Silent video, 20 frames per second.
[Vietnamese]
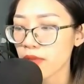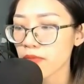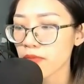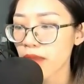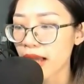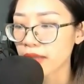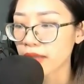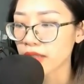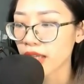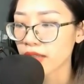
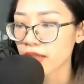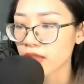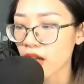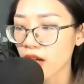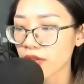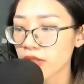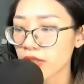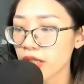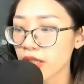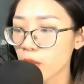Bàn tay
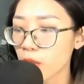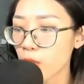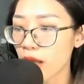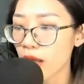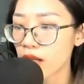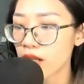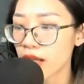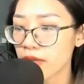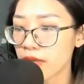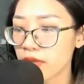to chợt
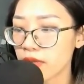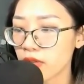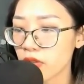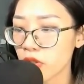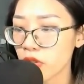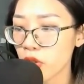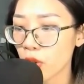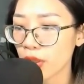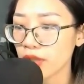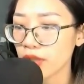lóe lên
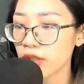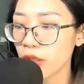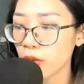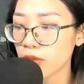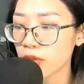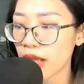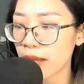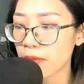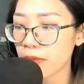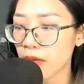rồi tiêu
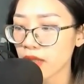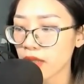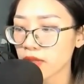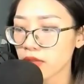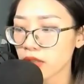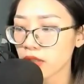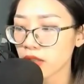tan mất.